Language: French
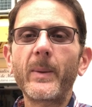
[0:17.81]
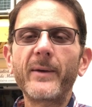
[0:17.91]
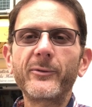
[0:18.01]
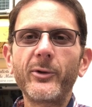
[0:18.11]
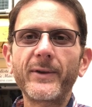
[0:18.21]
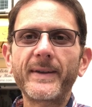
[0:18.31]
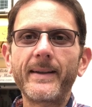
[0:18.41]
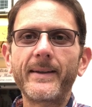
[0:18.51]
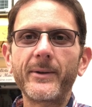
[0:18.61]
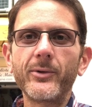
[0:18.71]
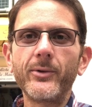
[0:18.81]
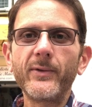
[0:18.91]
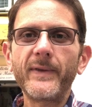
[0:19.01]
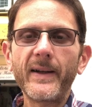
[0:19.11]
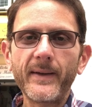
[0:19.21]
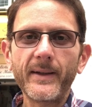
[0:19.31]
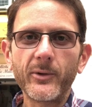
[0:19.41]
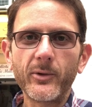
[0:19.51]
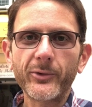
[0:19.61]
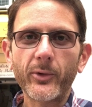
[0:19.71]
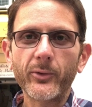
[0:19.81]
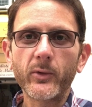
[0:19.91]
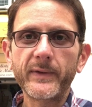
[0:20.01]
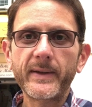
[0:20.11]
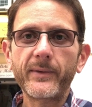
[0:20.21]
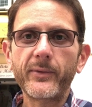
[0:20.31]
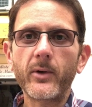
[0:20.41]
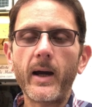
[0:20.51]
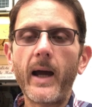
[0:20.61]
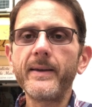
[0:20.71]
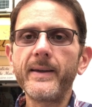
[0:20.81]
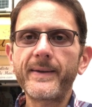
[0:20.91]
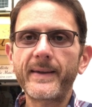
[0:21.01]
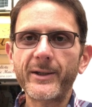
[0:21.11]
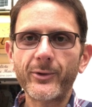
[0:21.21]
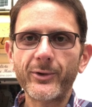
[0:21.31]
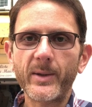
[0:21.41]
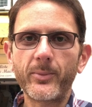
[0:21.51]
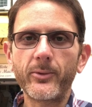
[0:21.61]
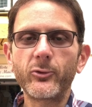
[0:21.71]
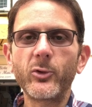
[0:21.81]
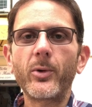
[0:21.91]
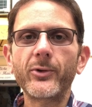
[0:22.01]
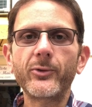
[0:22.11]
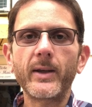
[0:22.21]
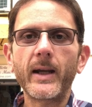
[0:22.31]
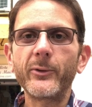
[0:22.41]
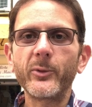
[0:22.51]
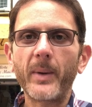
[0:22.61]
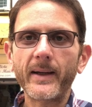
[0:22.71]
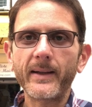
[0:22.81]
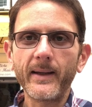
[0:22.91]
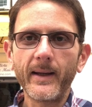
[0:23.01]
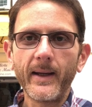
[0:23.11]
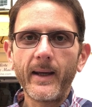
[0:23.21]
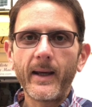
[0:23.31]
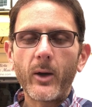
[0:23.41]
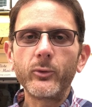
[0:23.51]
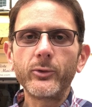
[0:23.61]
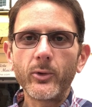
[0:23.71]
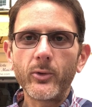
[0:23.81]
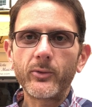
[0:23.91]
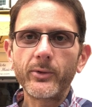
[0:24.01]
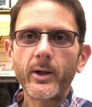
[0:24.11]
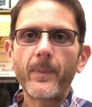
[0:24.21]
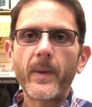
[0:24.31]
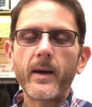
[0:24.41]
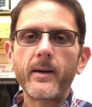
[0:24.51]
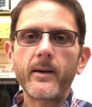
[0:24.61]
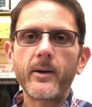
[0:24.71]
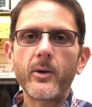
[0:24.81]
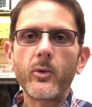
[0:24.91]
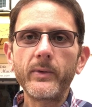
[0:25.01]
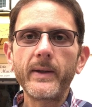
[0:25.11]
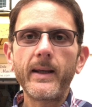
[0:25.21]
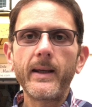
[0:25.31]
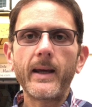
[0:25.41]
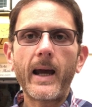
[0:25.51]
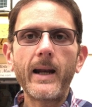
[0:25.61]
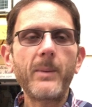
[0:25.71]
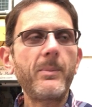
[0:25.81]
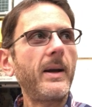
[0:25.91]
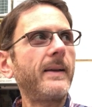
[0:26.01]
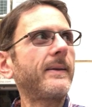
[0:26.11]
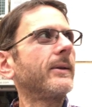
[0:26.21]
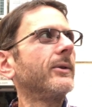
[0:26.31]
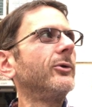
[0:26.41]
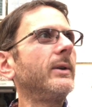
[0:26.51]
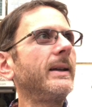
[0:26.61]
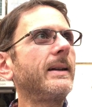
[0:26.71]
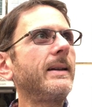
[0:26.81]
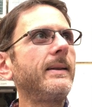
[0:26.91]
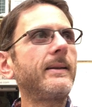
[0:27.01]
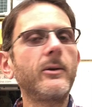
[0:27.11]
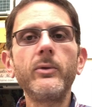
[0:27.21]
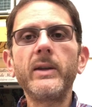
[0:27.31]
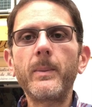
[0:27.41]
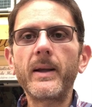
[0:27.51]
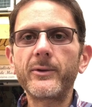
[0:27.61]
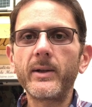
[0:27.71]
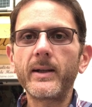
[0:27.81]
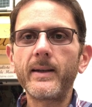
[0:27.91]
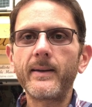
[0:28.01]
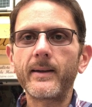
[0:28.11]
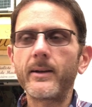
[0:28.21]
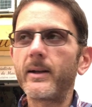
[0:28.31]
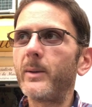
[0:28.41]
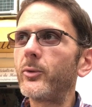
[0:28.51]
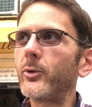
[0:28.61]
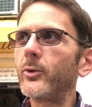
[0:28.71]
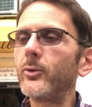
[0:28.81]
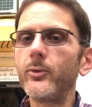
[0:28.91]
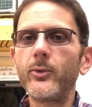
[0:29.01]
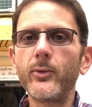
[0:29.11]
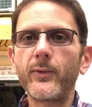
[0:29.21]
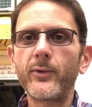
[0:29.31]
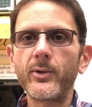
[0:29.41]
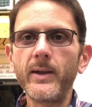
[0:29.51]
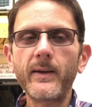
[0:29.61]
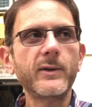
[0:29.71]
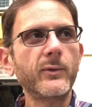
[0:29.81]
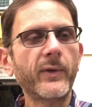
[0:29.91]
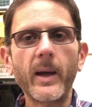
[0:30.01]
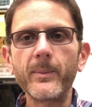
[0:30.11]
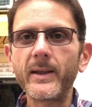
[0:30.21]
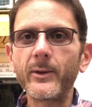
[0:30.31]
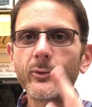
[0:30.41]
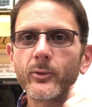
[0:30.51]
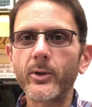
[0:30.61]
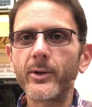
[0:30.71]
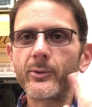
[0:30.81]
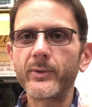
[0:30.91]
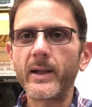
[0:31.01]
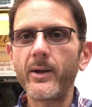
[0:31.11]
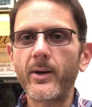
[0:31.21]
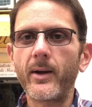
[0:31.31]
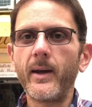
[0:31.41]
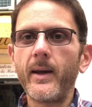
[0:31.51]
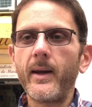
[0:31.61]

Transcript: bienvenue dans cette euh, nouvelle vidéo. On se retrouve cette fois à Nice, ça change un peu du Portugal, de Paris ou de Londres. Euh, on est à la place de l'église, l'une des places de l'église euh, les plus connues du vieux Nice. Je vous ferai un petit tour tout à l'heure